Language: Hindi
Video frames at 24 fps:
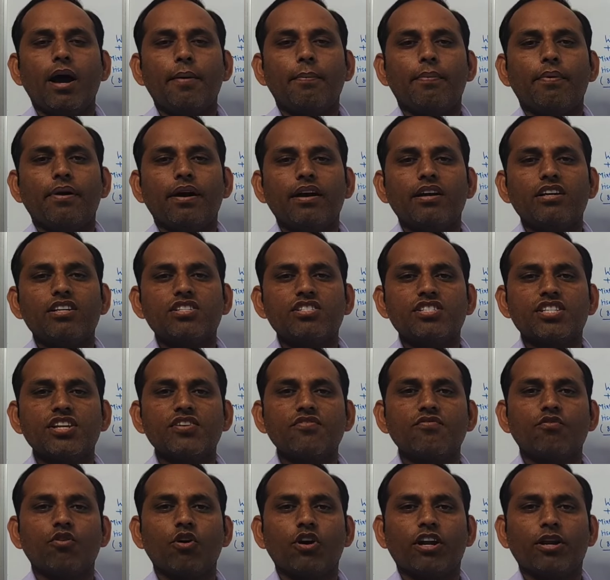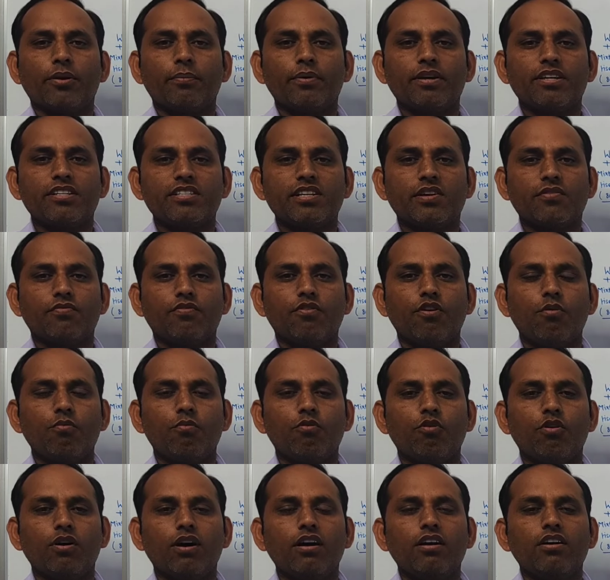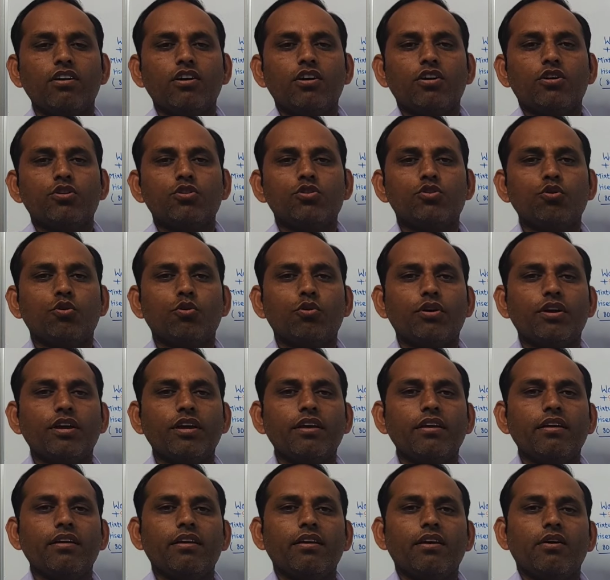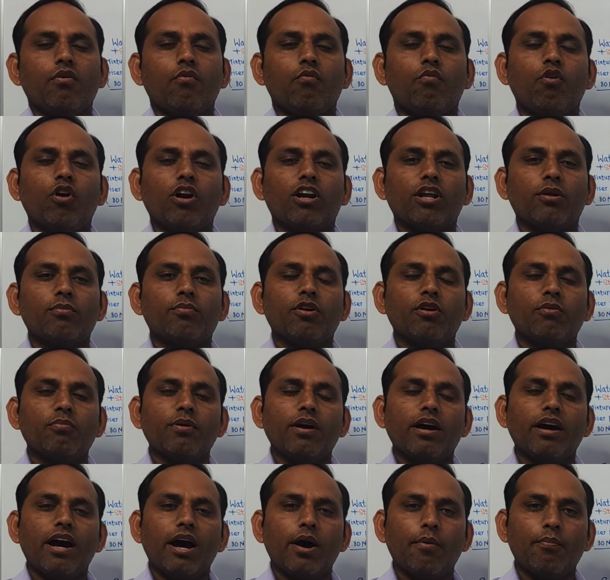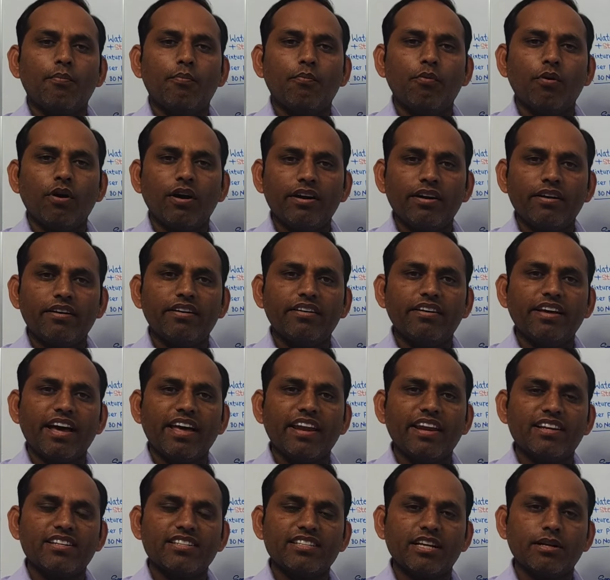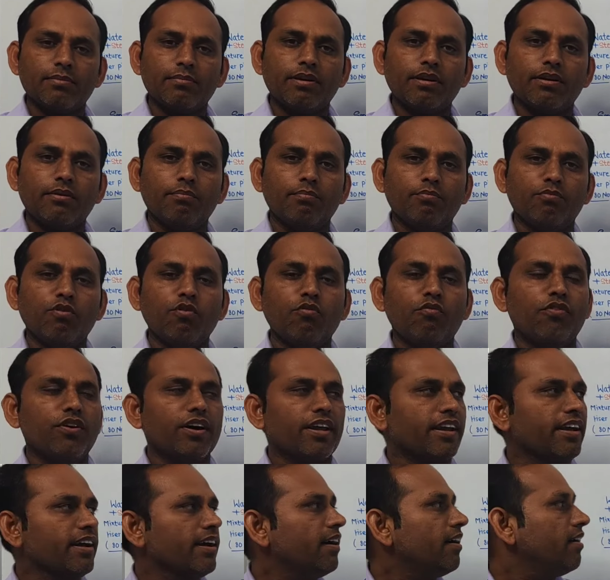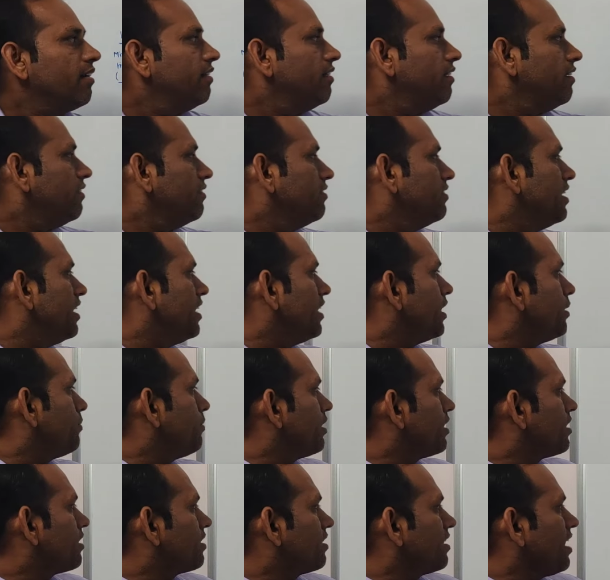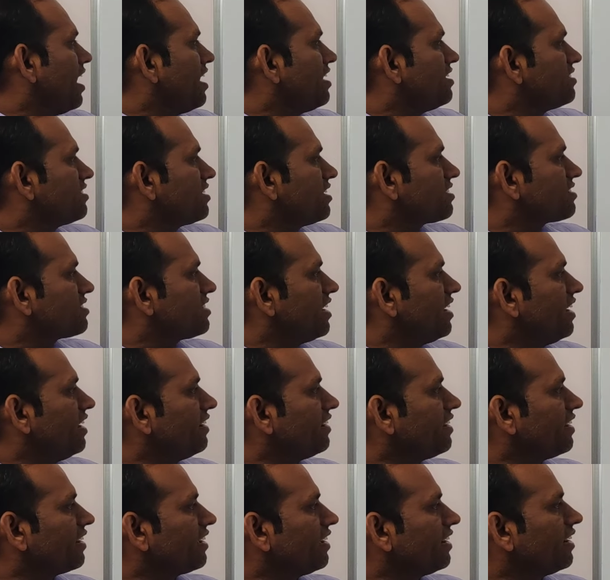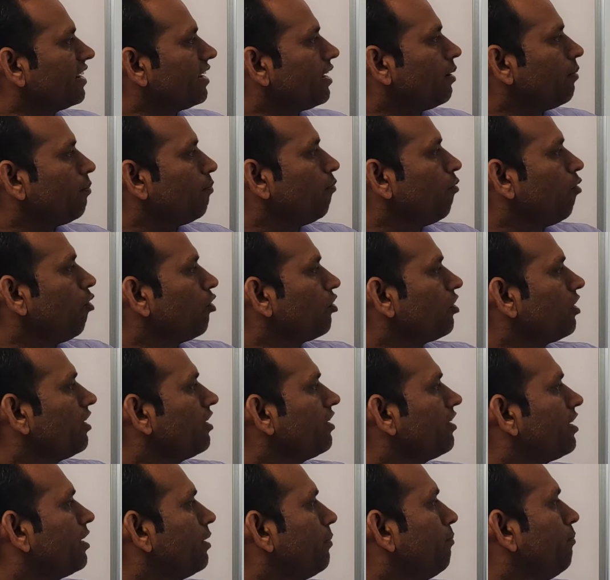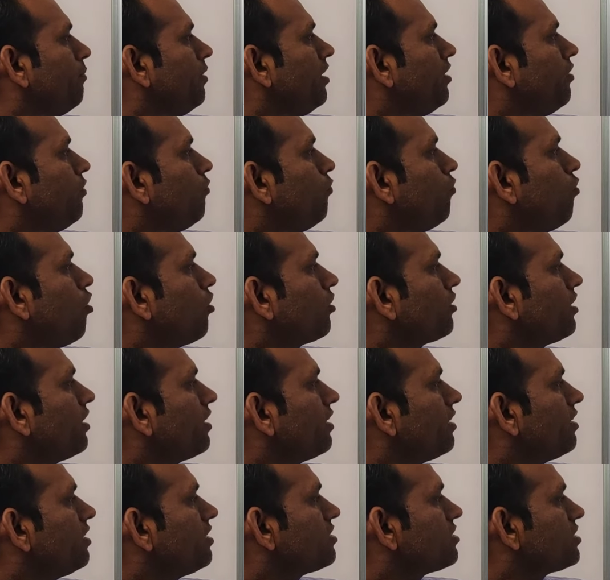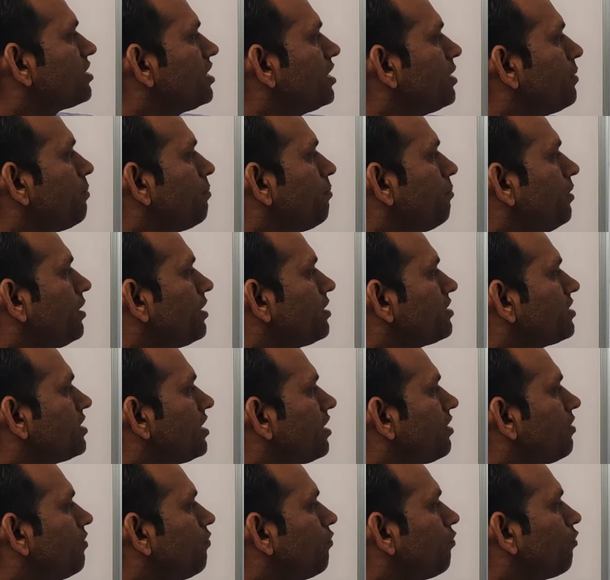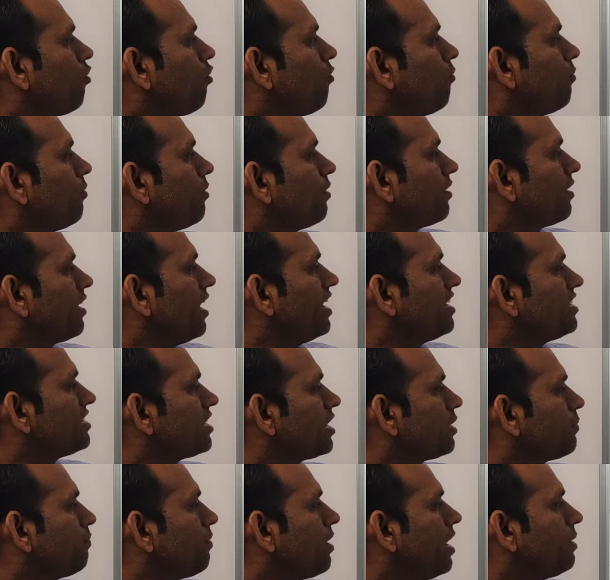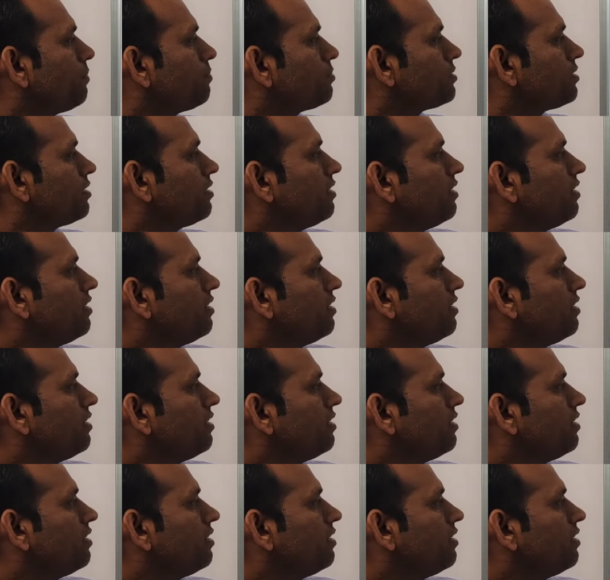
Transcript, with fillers: आपका स्टीम वाटर मिक्सचर फॉर्म होगा जो कि वाटर वॉल में अपवर्ड डायरेक्शन में मूव करेगा देन हमारा राइजर से एंटर करेगा बॉयलर ड्रम में वॉटर स्टीम मिक्सचर फ्रॉम राइजर पाइप